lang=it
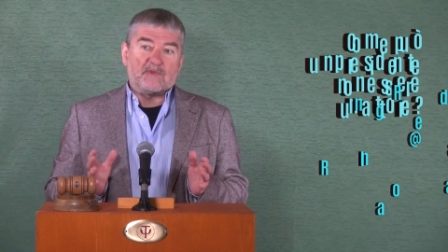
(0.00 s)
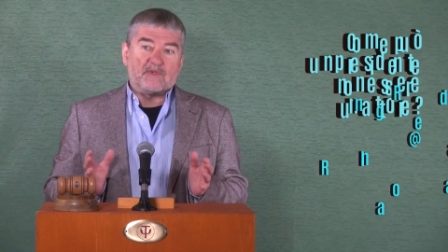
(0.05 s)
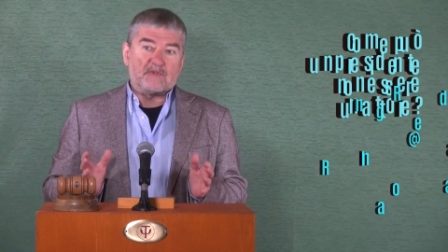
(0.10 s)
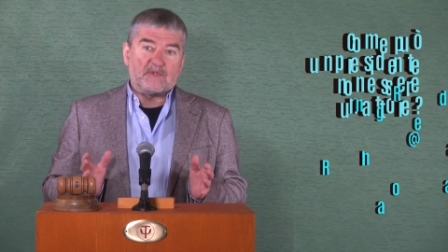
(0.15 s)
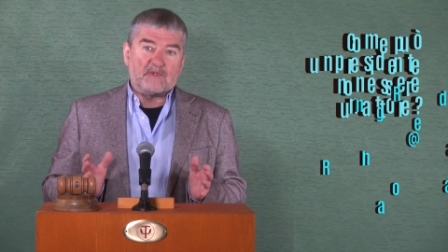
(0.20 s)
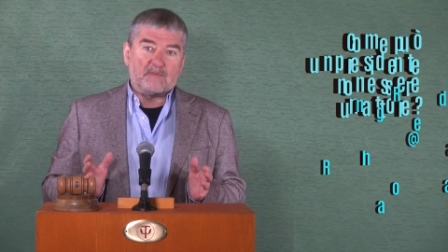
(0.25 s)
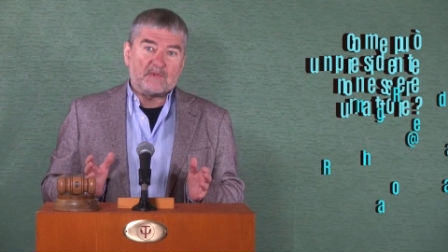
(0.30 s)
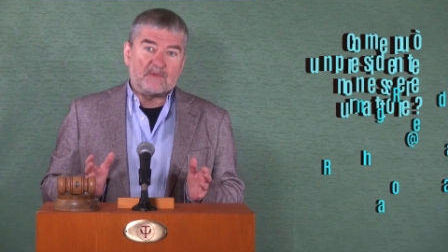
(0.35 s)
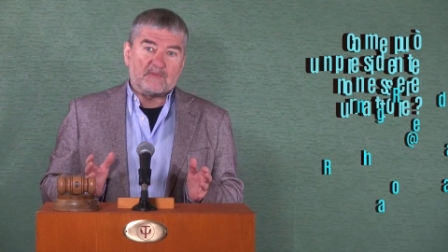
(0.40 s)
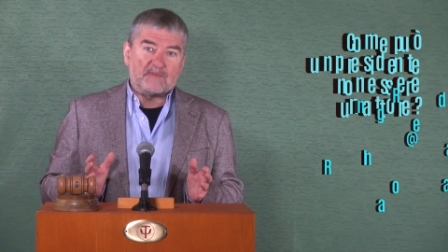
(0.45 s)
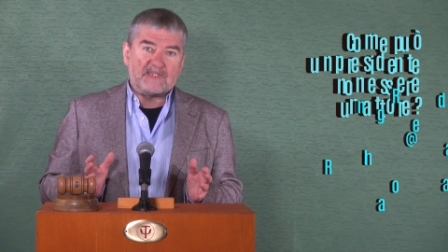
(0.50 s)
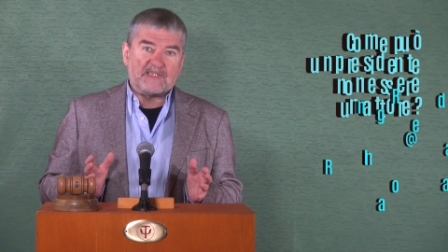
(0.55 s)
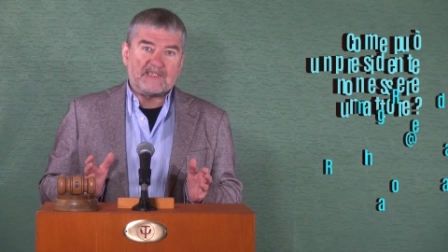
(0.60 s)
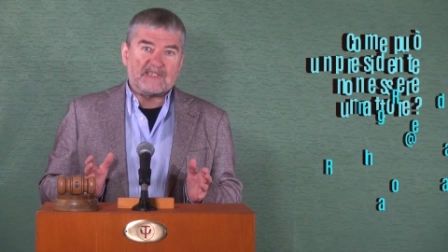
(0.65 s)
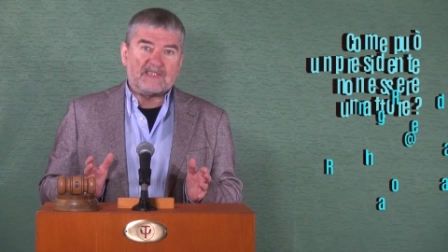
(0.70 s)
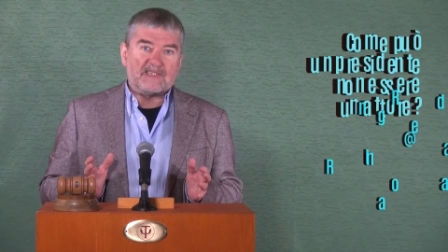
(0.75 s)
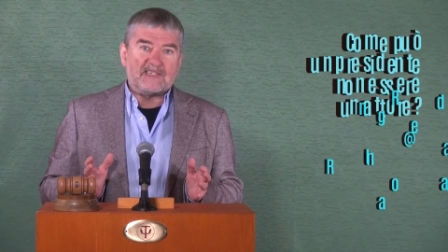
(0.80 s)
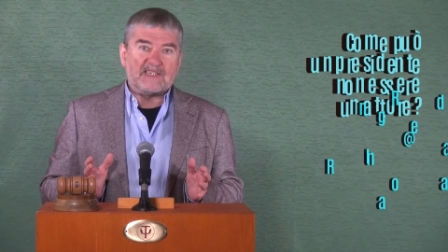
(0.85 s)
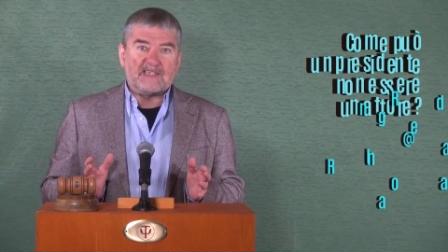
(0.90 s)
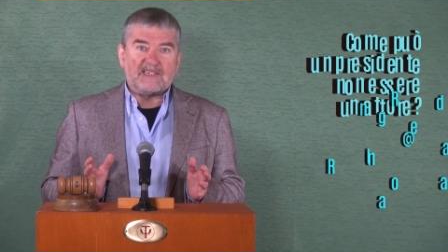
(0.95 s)
non si può
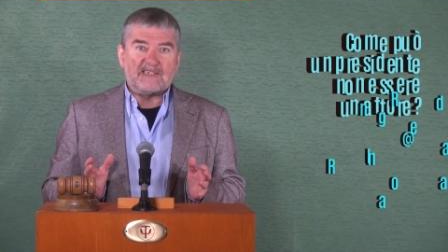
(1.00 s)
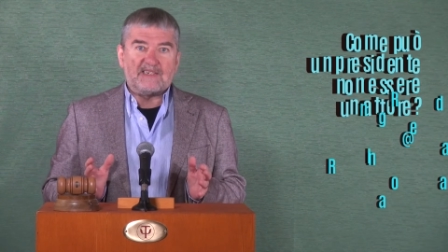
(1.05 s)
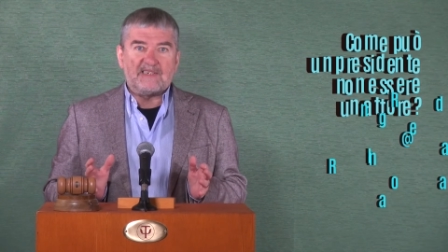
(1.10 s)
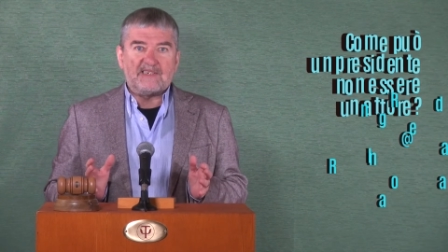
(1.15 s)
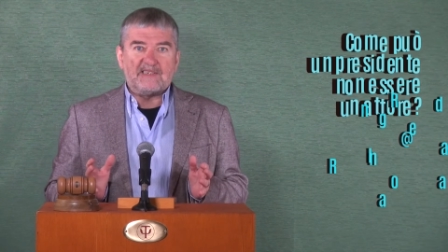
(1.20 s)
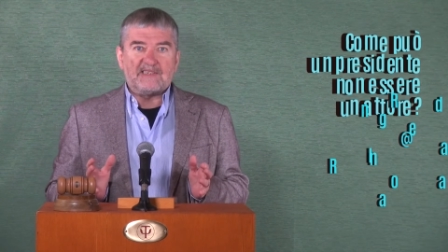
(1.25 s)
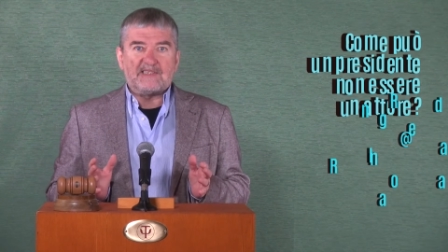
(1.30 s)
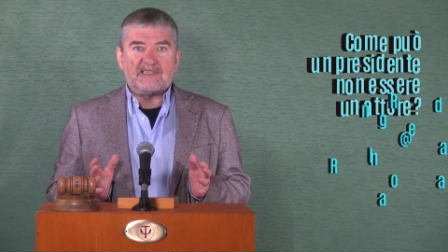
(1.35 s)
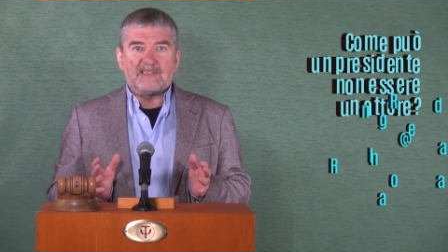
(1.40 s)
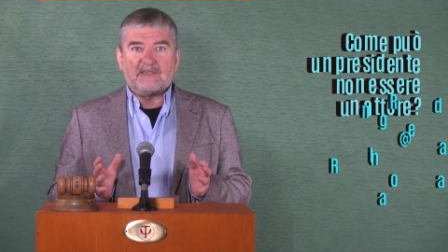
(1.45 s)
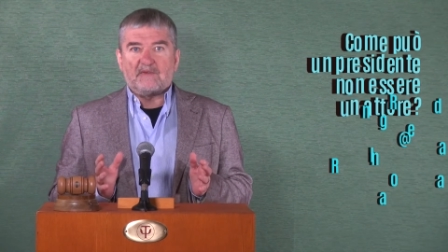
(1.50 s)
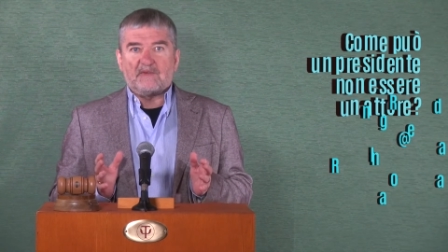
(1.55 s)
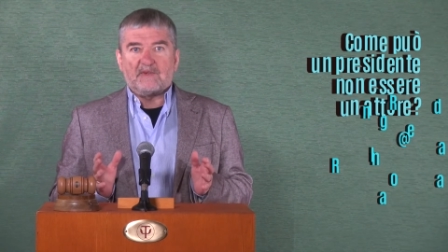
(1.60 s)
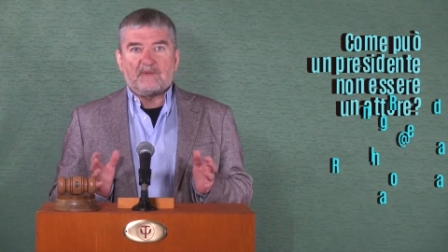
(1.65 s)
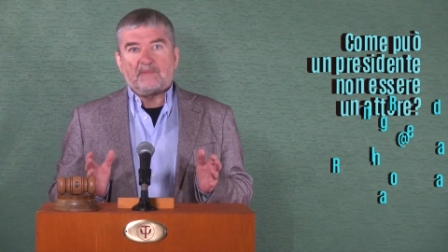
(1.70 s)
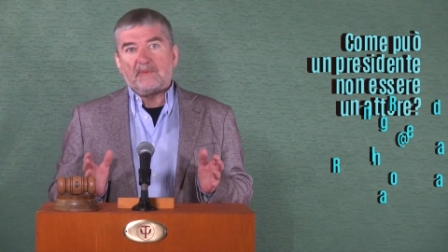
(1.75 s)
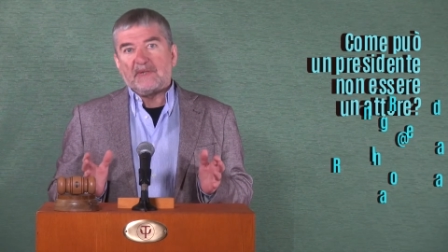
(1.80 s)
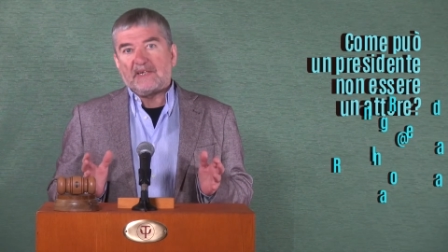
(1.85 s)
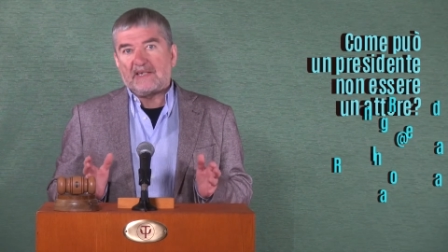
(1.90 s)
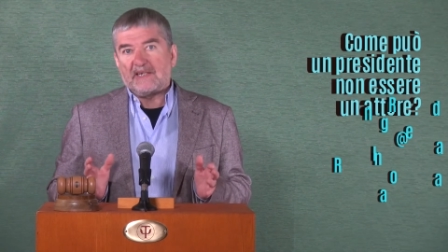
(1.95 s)
presentare alle
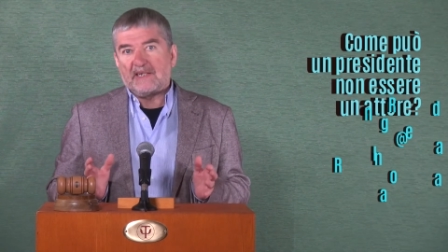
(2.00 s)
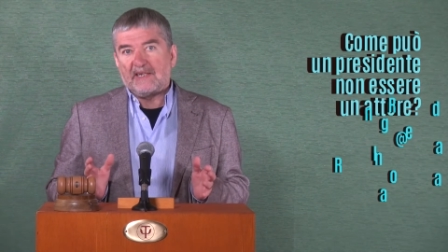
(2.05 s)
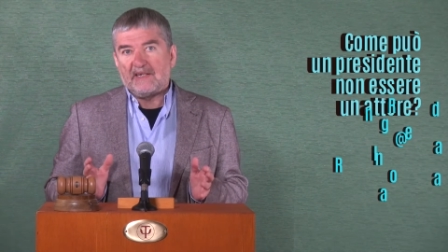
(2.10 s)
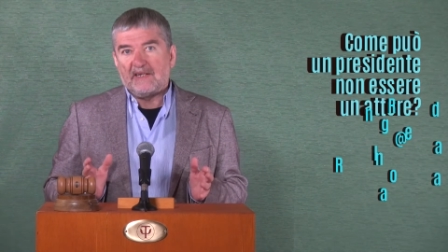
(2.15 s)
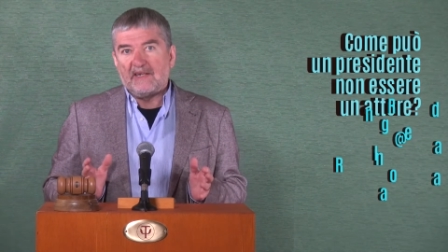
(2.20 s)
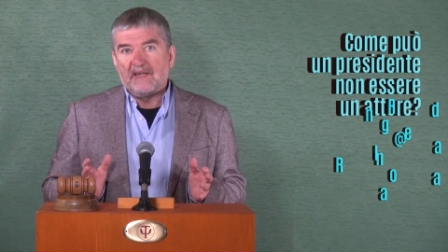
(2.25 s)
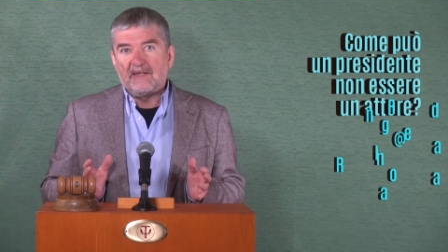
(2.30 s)
elezioni perché